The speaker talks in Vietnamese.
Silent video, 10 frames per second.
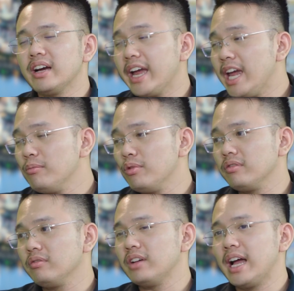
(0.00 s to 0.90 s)
nghe một
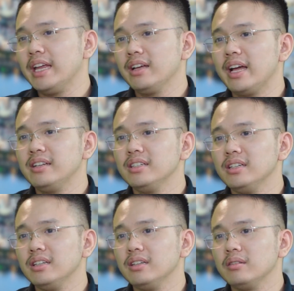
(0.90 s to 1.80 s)
vài các anh chị
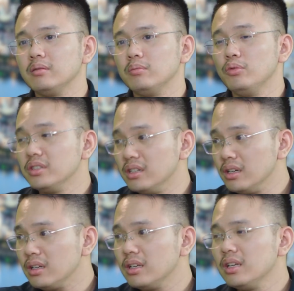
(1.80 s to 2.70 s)
môi
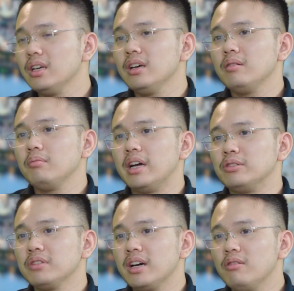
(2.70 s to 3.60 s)
giới mà
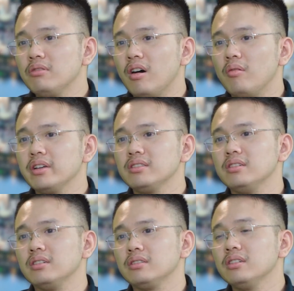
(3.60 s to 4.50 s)
chúng ta không có một cái
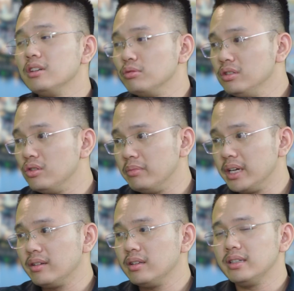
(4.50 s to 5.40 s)
sự tự đầu tư của
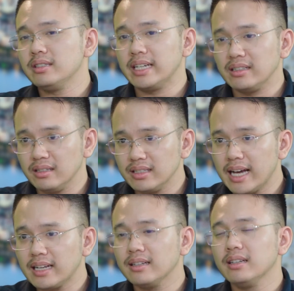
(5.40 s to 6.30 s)
mình dành thời
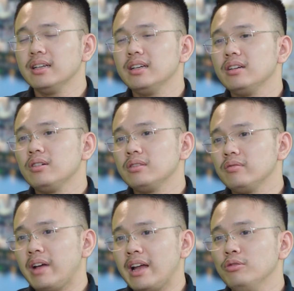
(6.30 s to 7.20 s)
gian
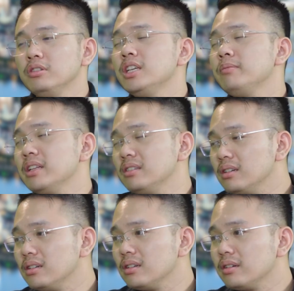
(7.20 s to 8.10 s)
và đầu tư thêm kiến thức.
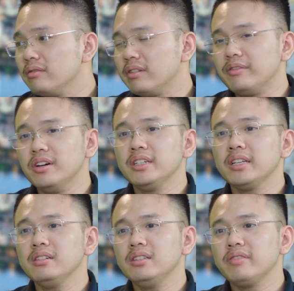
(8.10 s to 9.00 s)
Và với những
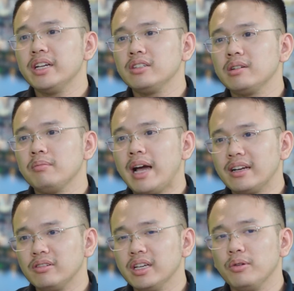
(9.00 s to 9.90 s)
kiến thức như vậy, bạn
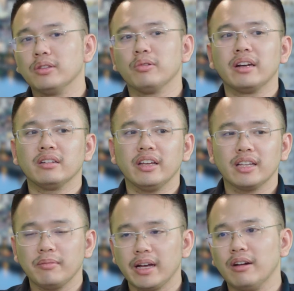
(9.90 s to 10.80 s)
có thể hoàn toàn có thể
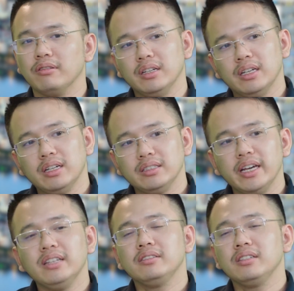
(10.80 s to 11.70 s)
tham khảo
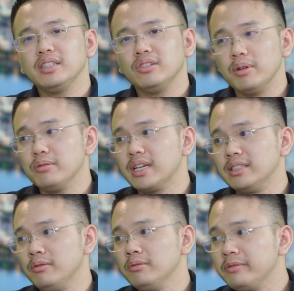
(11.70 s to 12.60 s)
trên những chương trình của
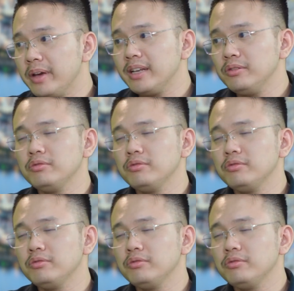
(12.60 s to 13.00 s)
Batdongsan.com.vn,